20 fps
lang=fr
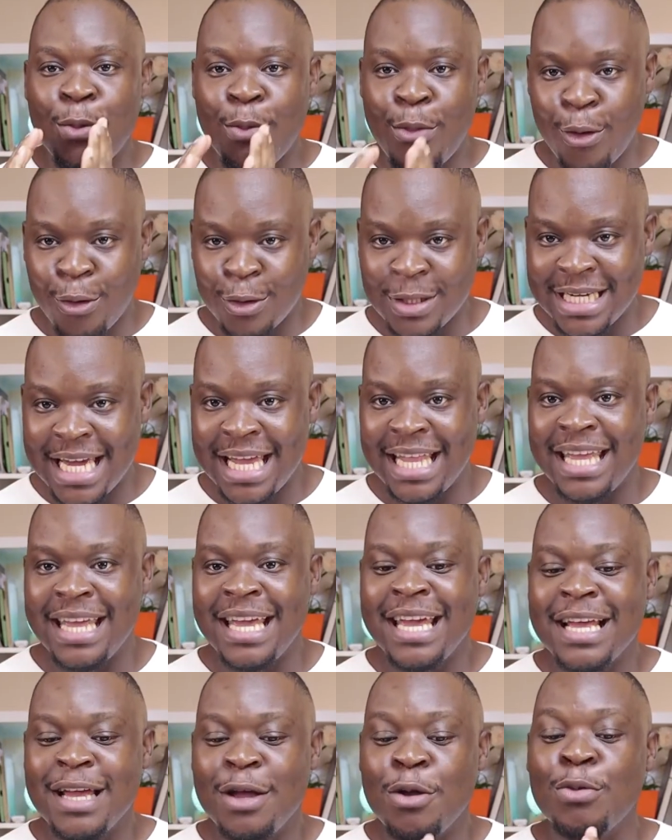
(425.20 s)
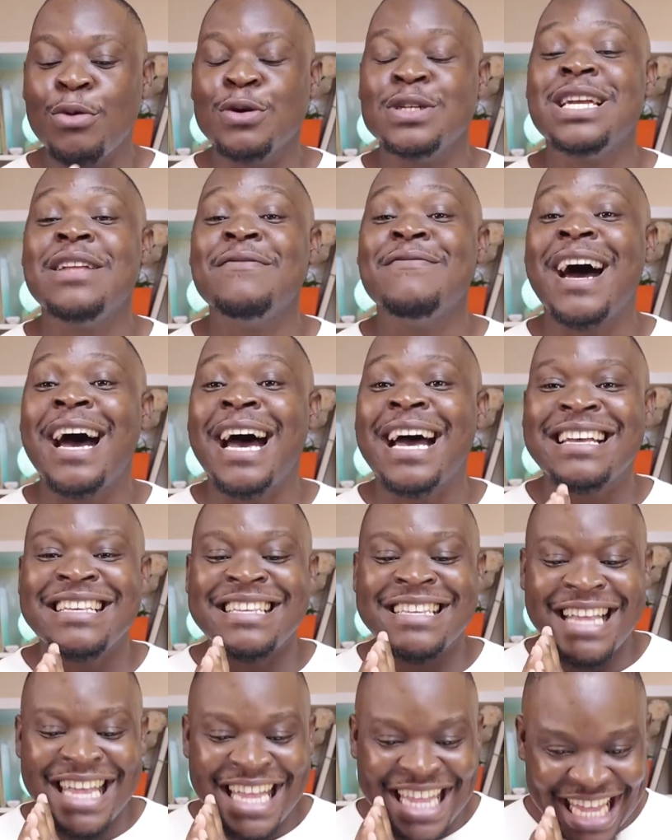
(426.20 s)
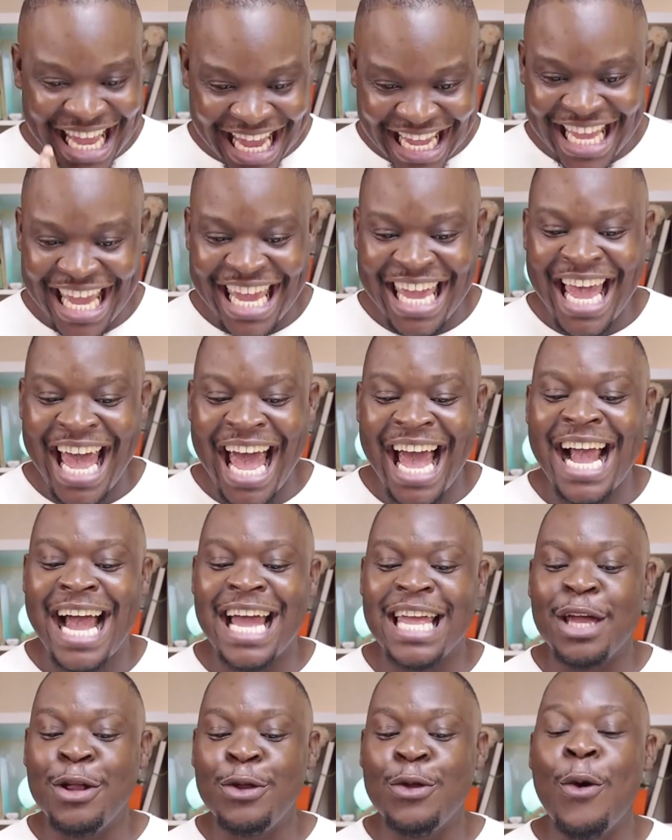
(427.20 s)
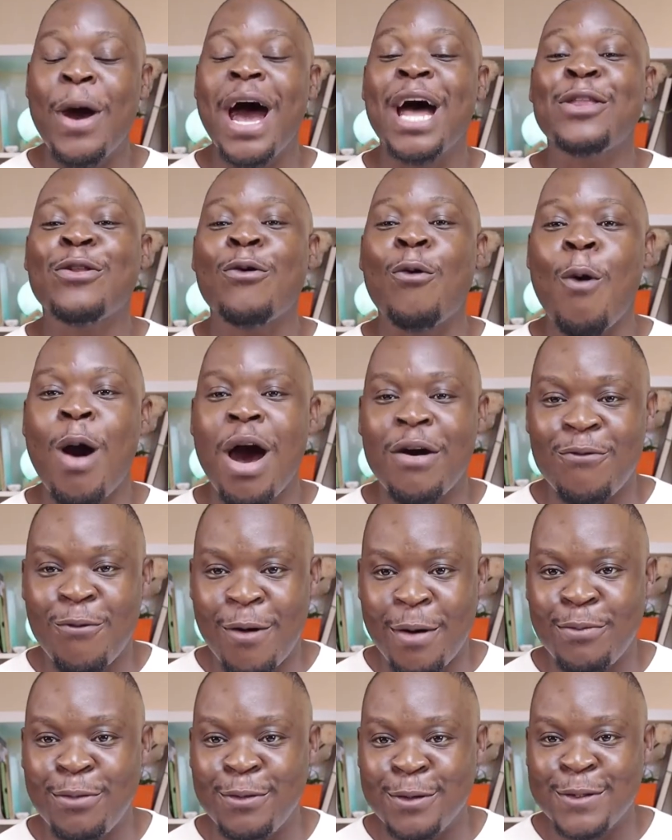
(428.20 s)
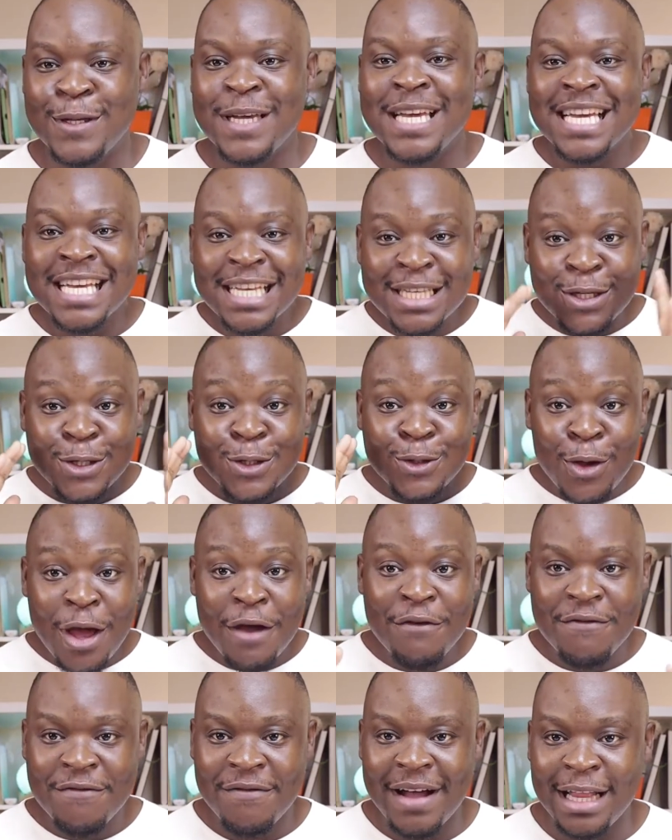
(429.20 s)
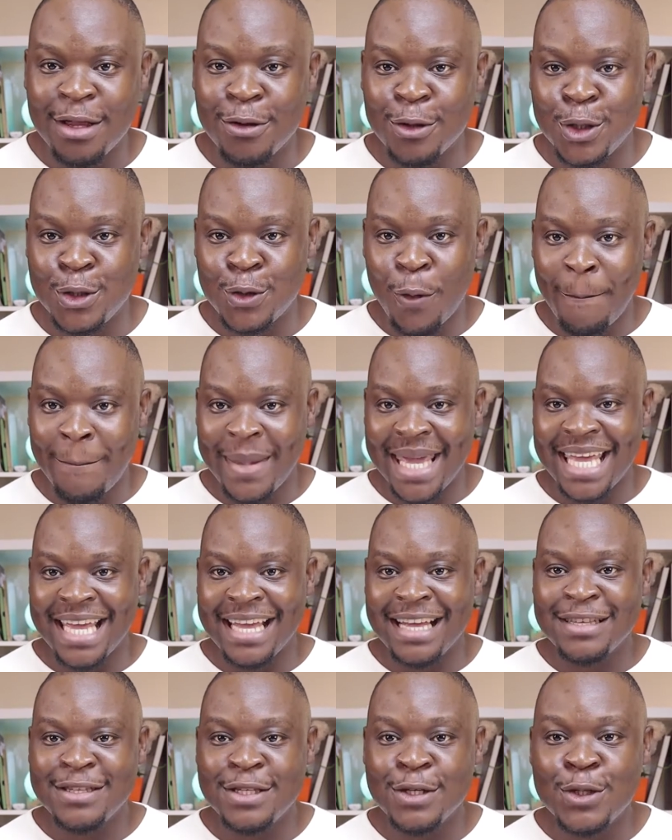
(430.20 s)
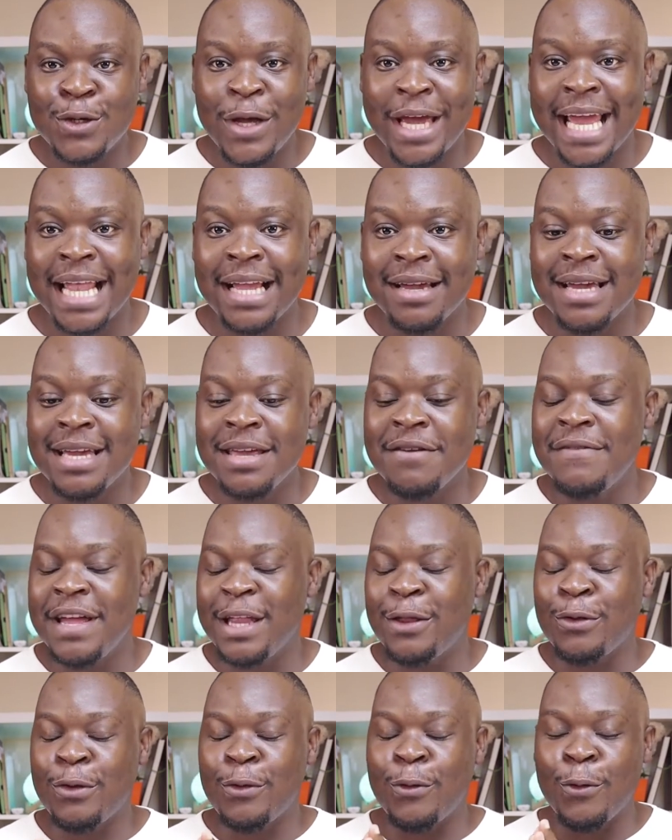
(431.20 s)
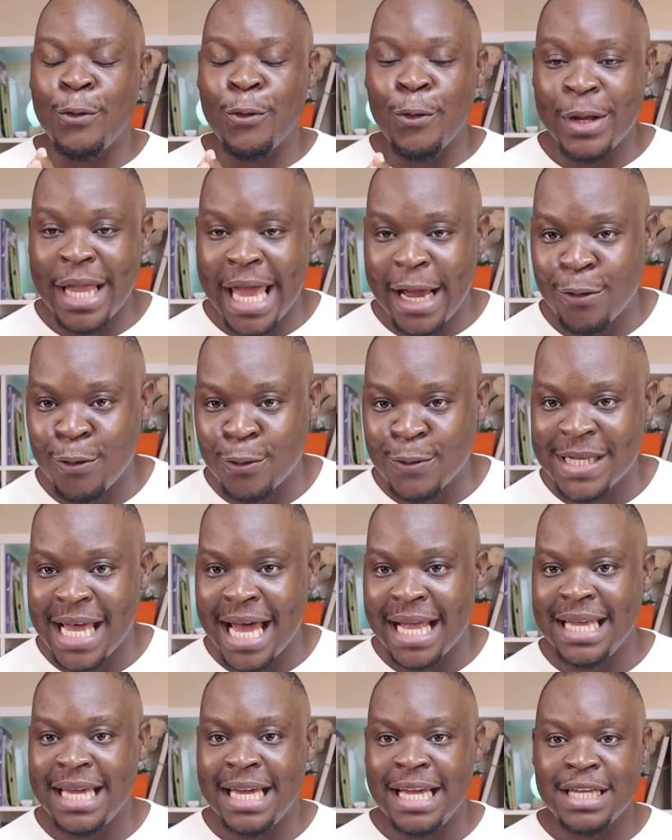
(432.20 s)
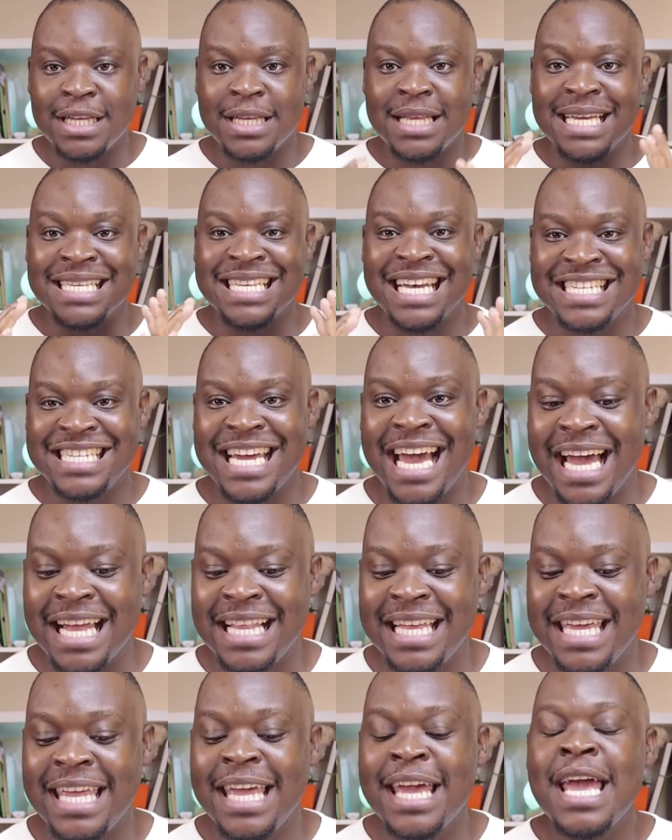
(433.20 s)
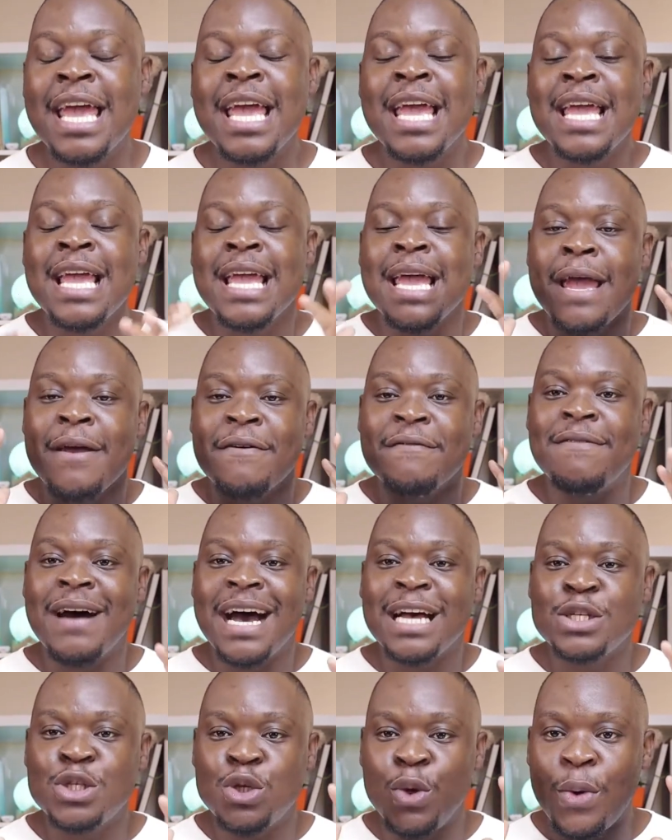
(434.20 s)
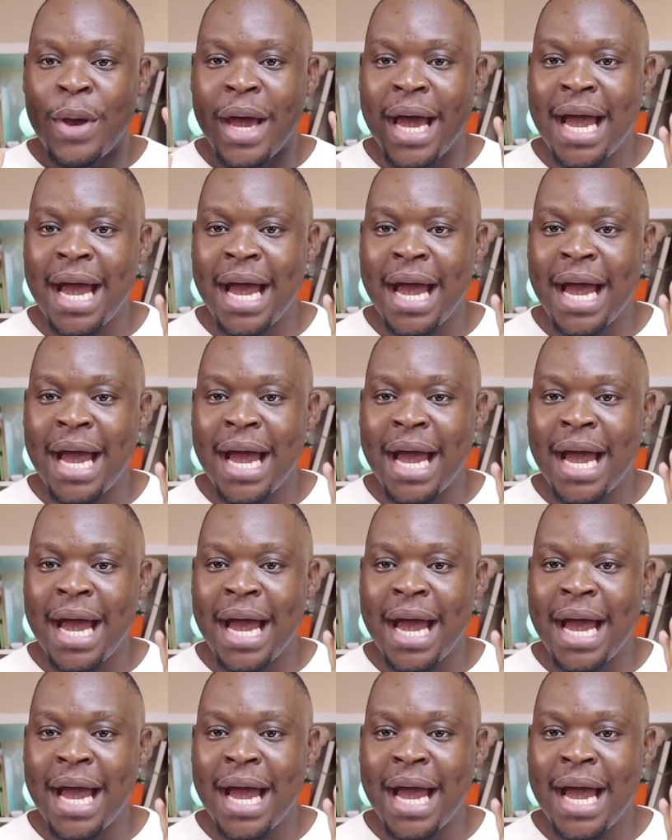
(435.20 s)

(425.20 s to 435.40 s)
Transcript: au prochain. Le prochain va t'aider à gagner deux à trois fois plus. Si tu es fan de shopping, si tu es quelqu'un qui fait trop des courses en ligne, des achats en ligne, va sur